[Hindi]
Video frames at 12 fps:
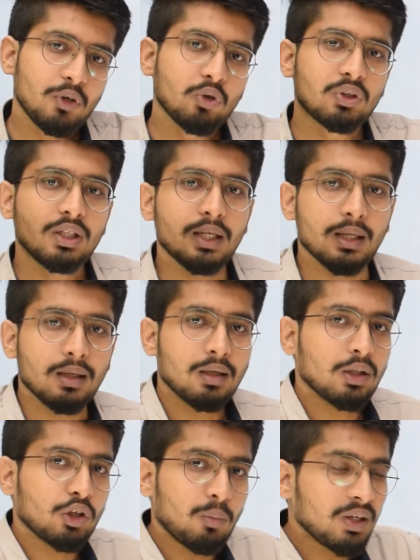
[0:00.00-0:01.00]
होती है
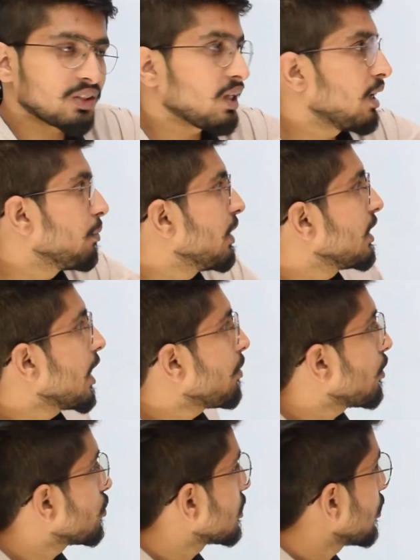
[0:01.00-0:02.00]
तो बस की लंबाई यहाँ
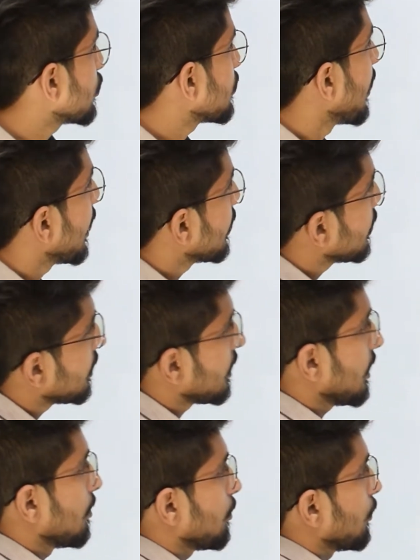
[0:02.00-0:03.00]
पे कुछ ना कुछ माननी ही
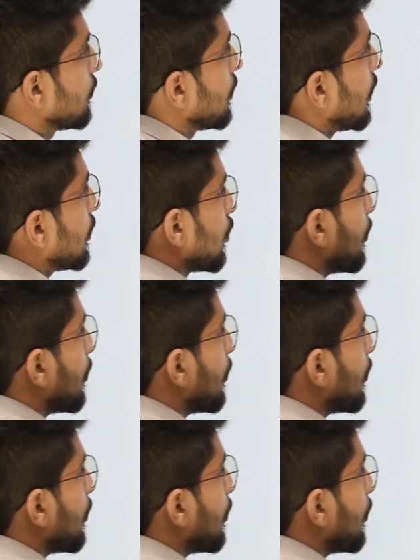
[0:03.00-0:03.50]
है तो